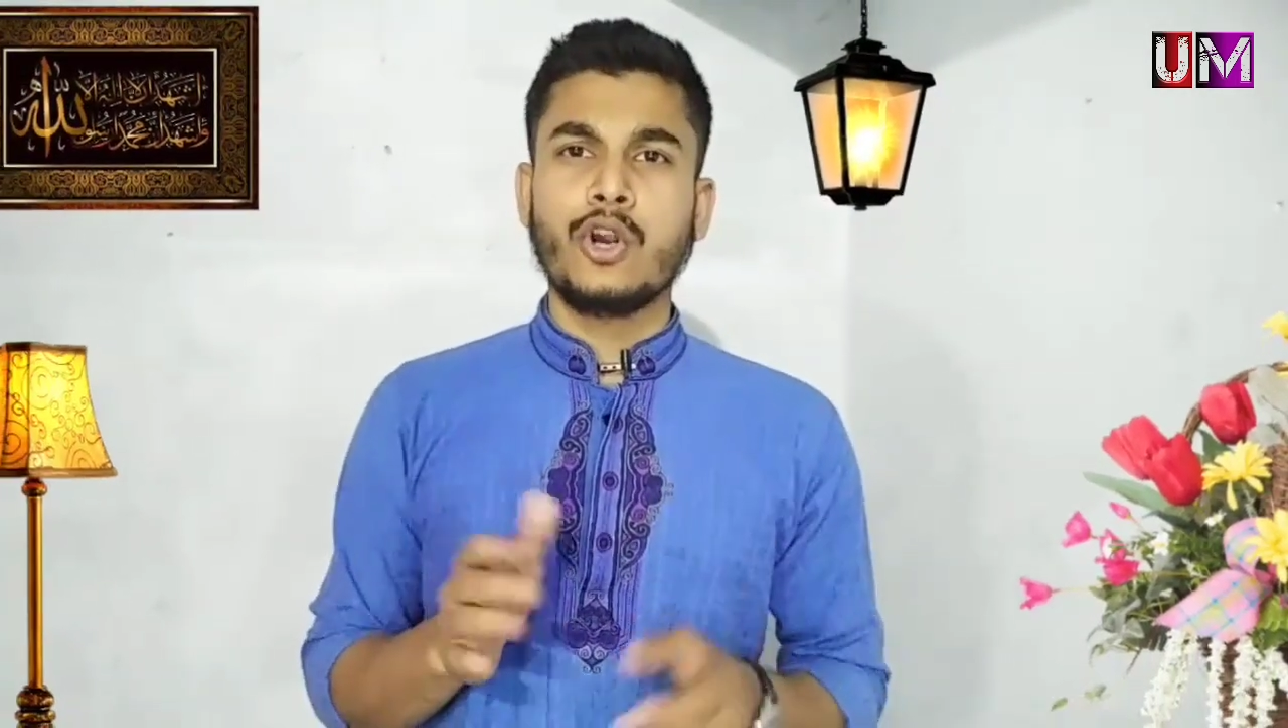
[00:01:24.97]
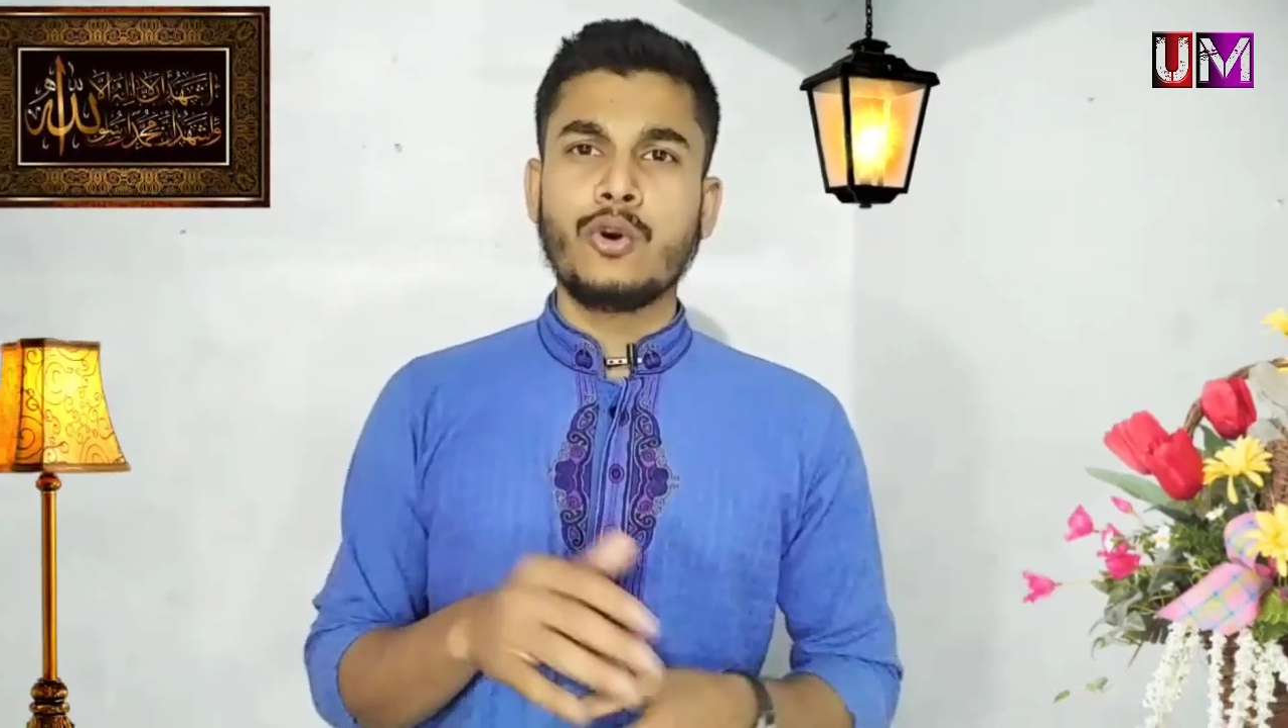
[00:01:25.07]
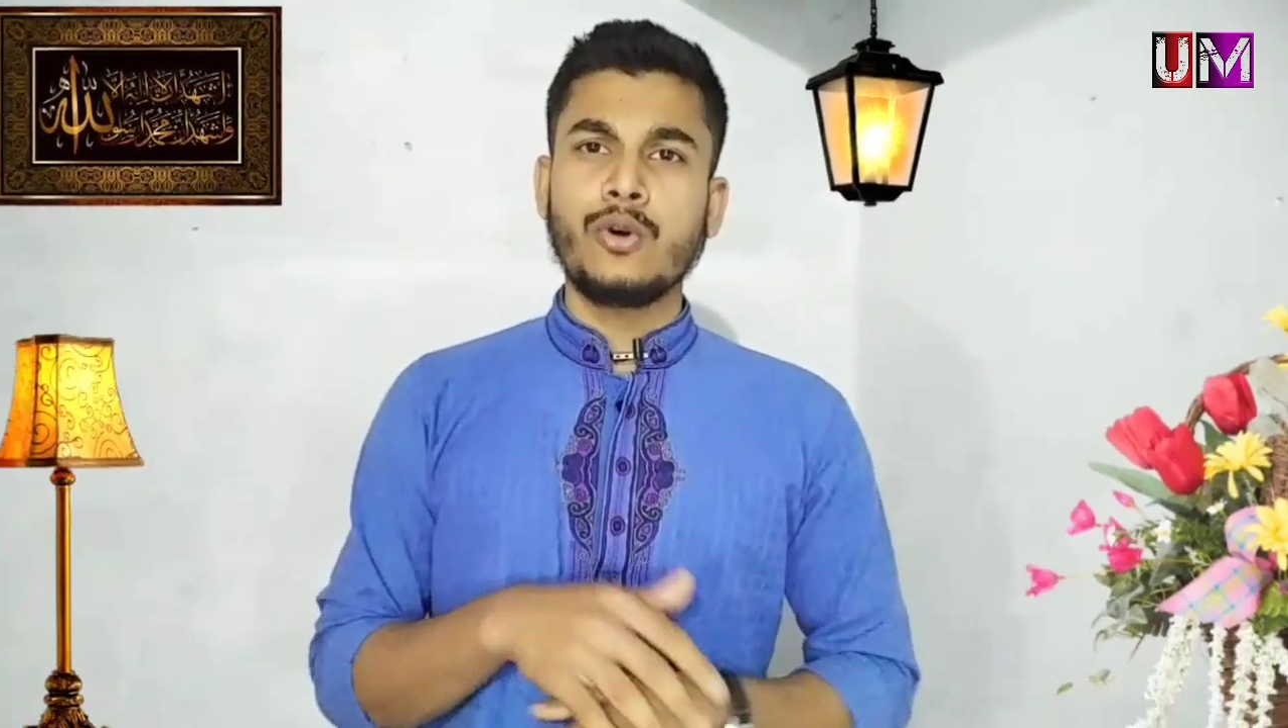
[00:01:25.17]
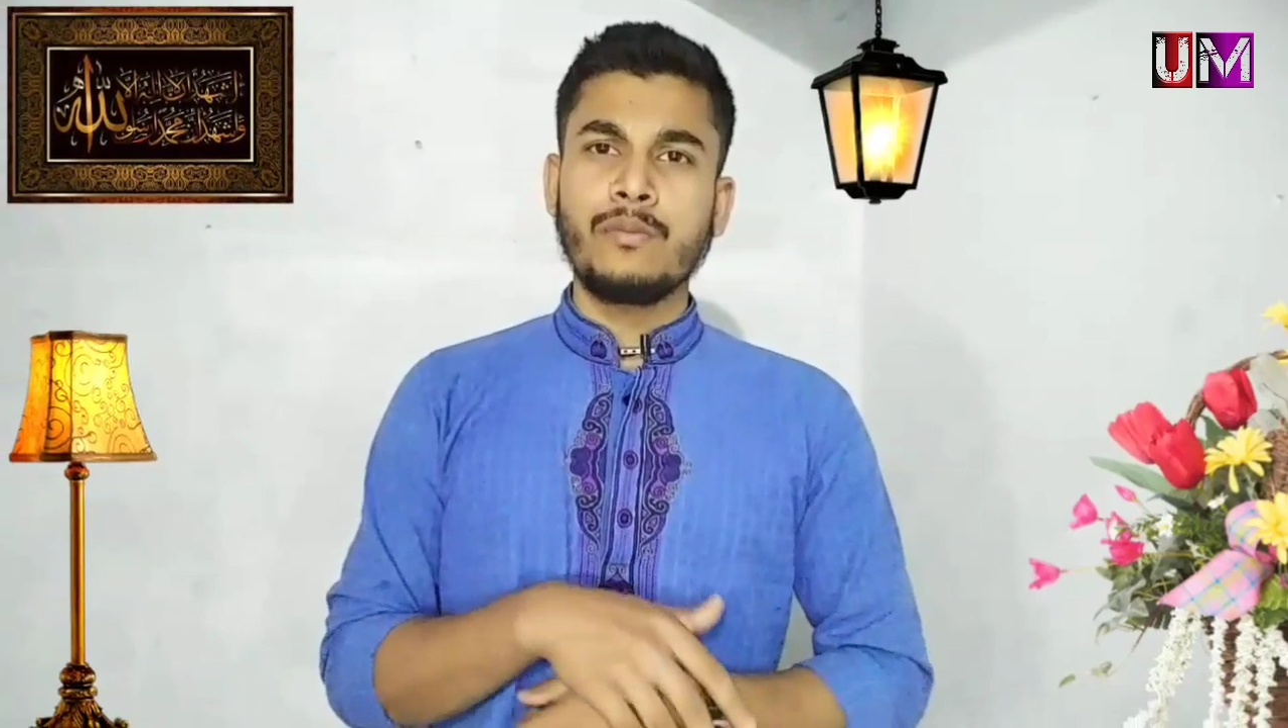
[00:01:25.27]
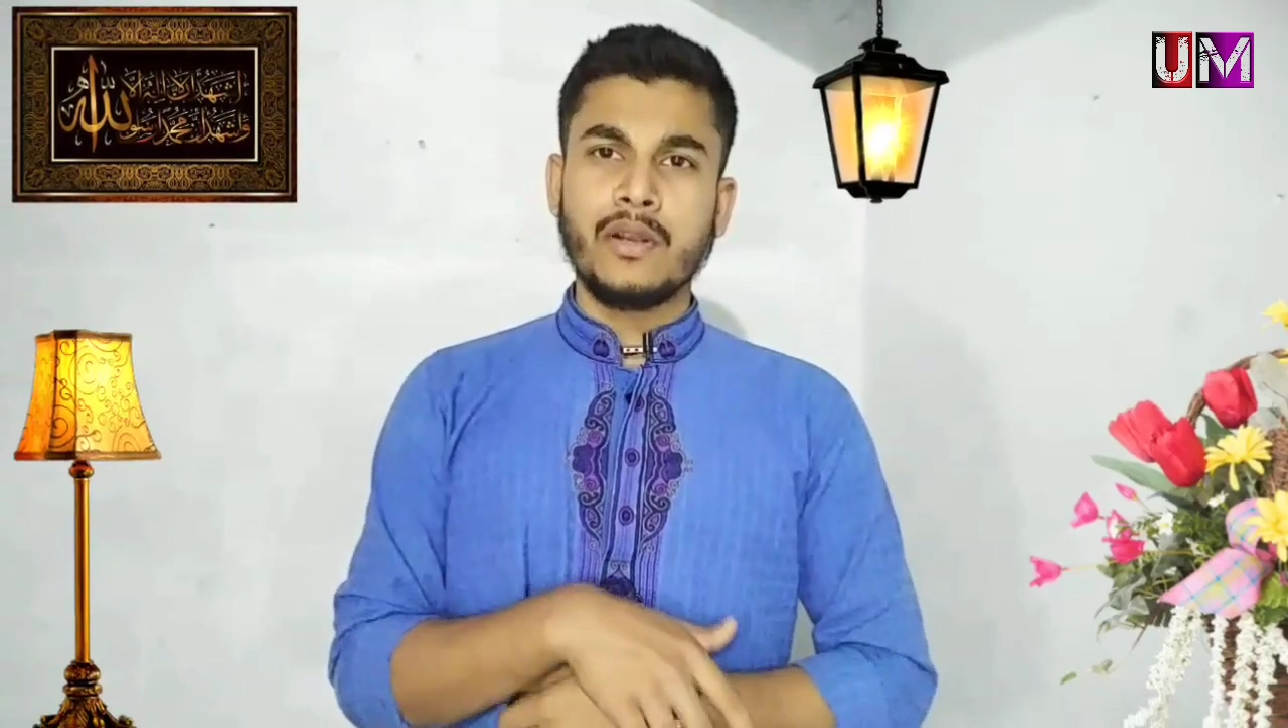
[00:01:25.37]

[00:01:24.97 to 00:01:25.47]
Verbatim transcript: সকল